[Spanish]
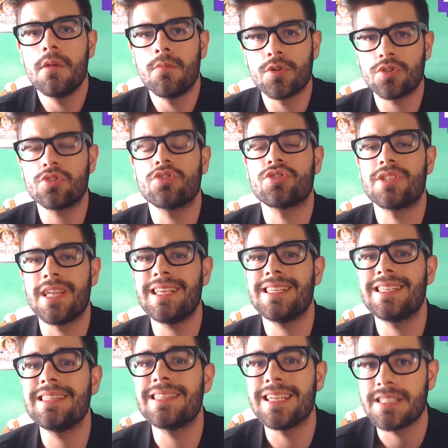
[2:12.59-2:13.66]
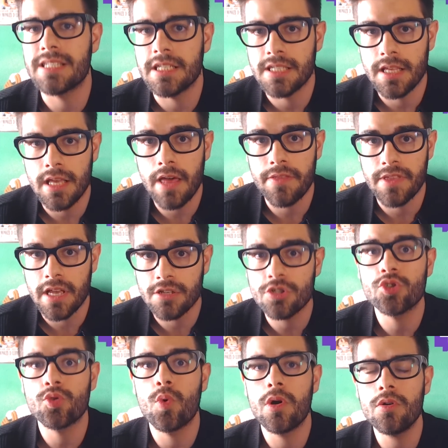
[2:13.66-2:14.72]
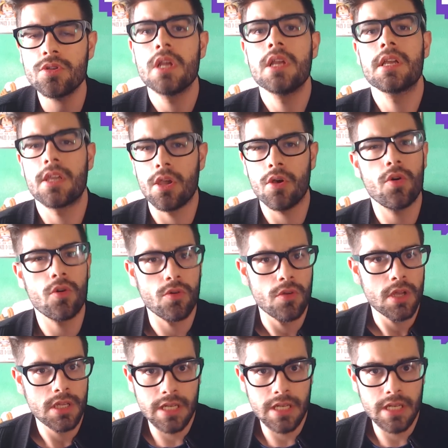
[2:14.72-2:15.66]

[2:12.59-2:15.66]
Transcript: vosotros tenéis intereses hacia esos juegos, que ojo,